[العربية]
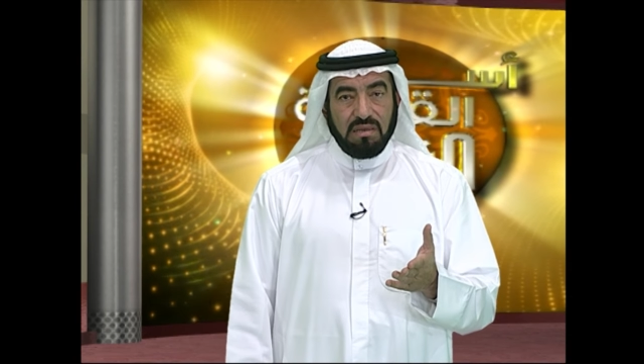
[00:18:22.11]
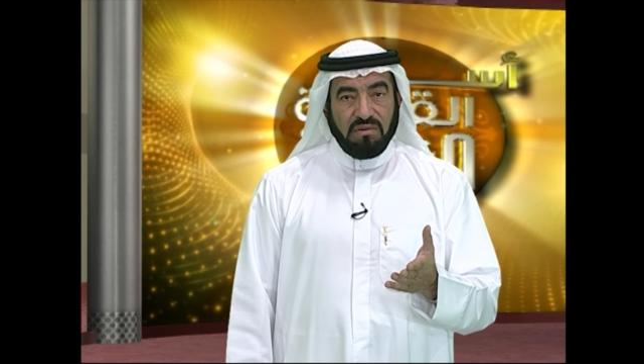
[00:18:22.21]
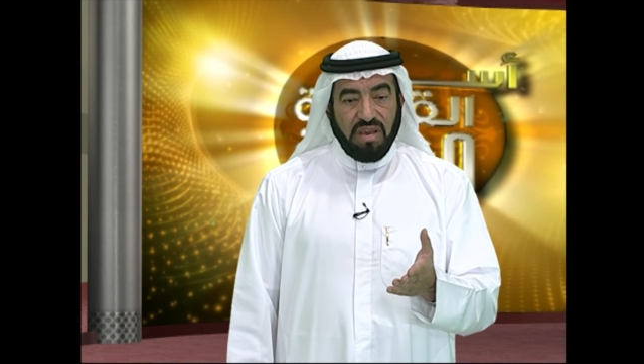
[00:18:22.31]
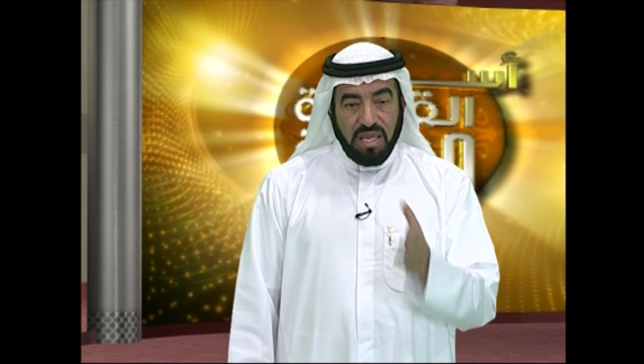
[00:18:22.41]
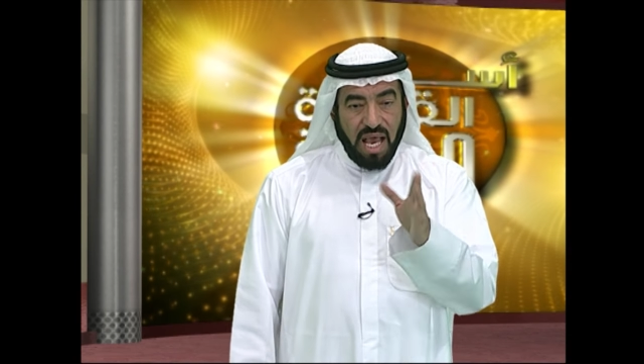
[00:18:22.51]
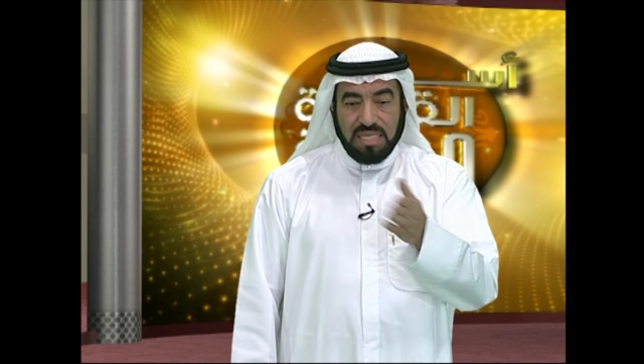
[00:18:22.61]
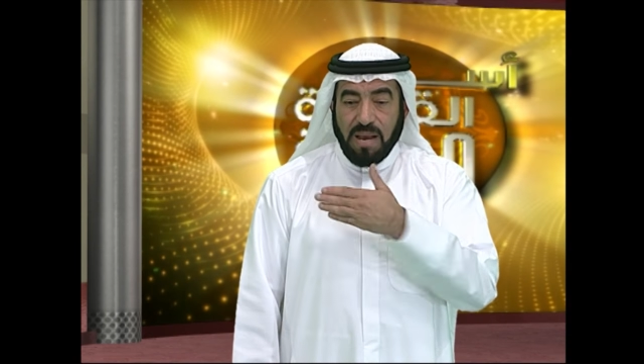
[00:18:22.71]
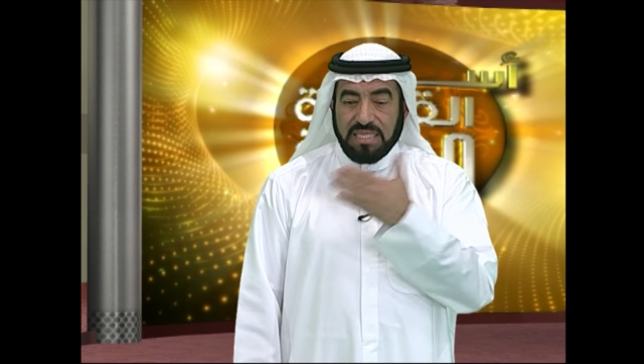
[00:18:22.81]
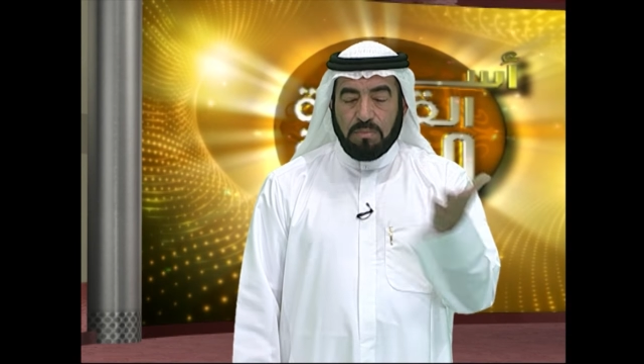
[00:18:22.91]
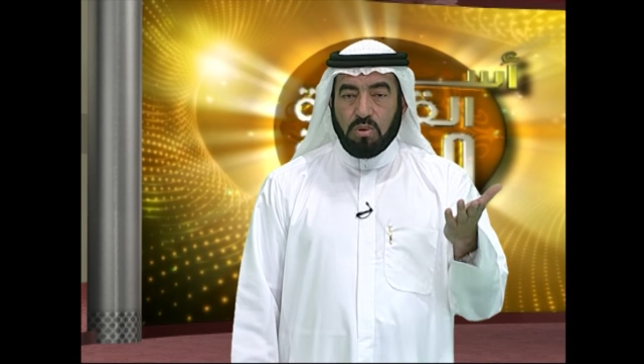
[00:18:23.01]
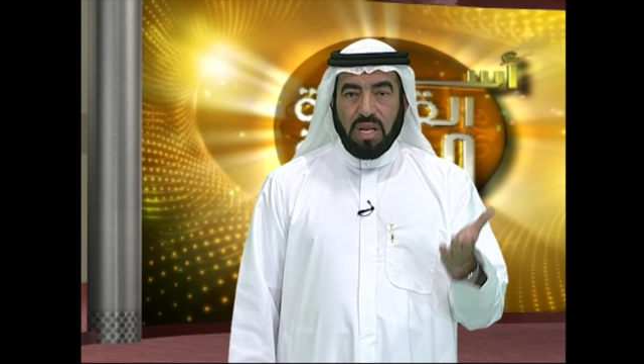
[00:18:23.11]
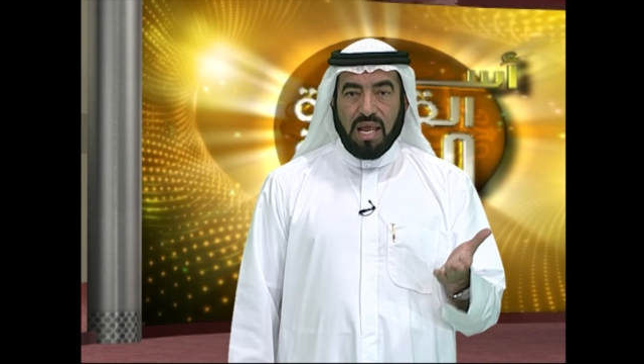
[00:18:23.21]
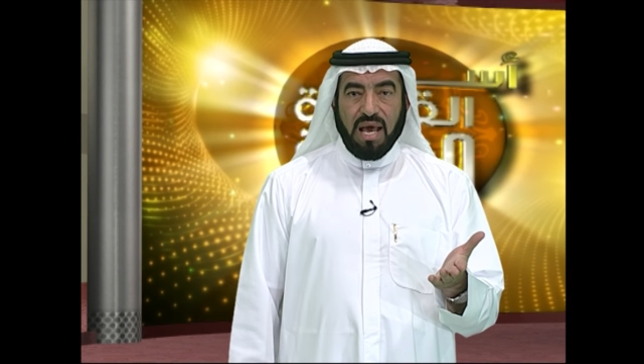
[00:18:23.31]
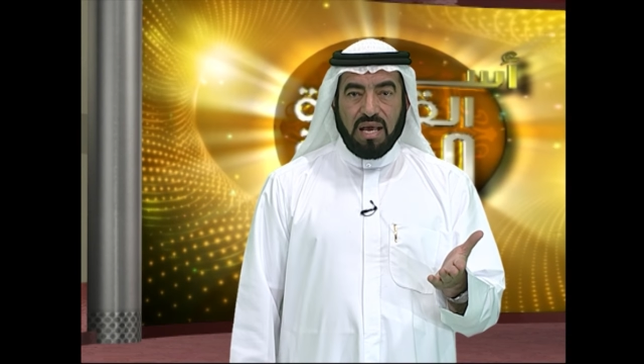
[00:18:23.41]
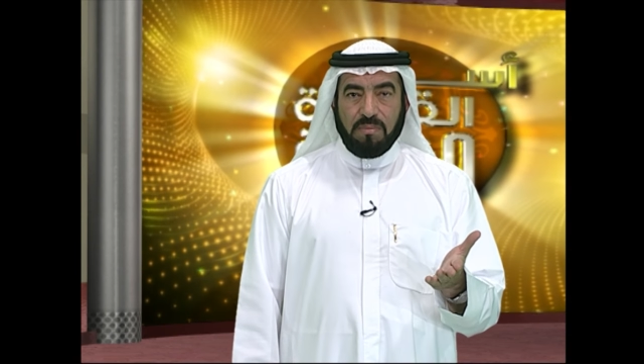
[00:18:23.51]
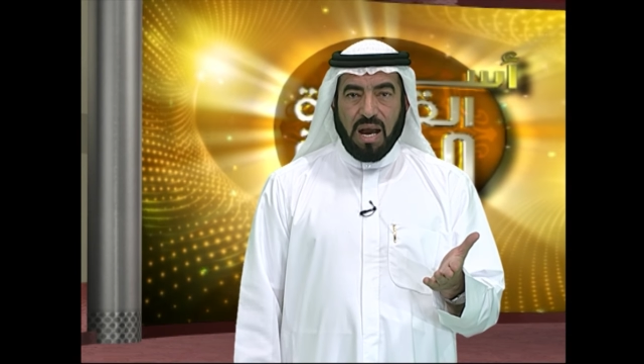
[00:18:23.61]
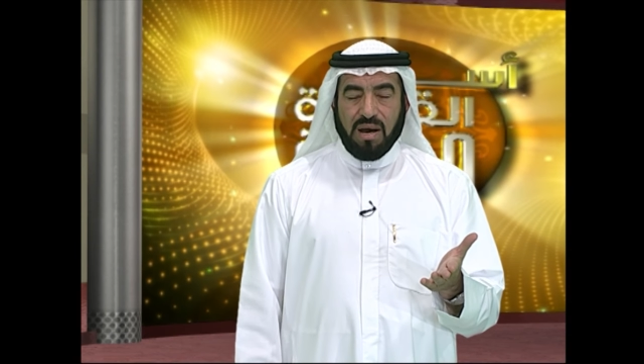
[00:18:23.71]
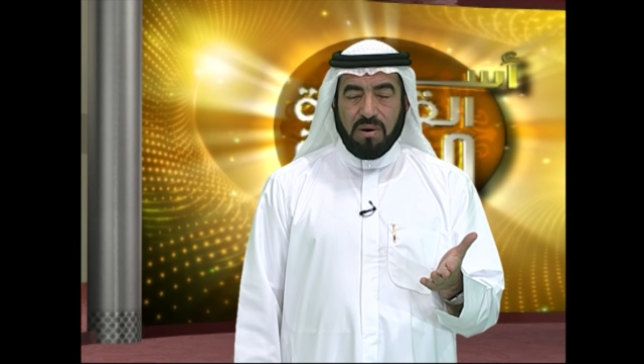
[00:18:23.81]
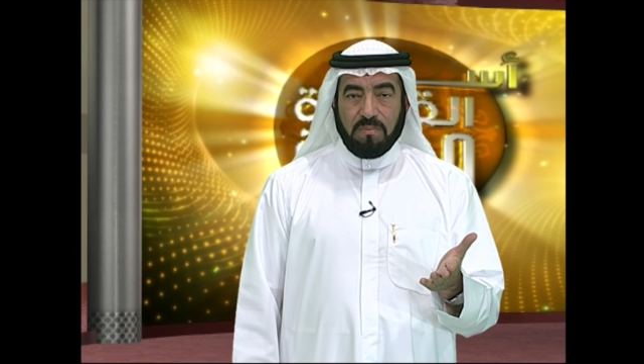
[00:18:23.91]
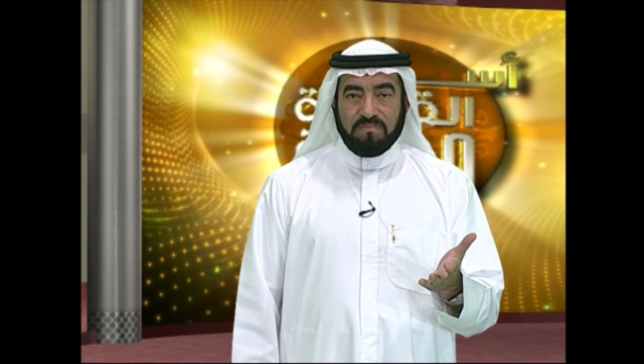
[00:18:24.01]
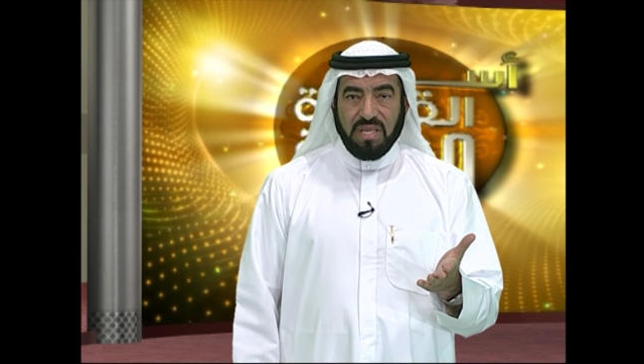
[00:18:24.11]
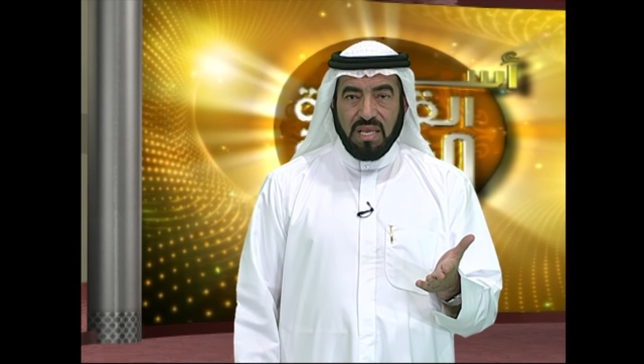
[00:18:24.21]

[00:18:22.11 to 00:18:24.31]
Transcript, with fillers: في ناس ما تبنون علاقة معاهم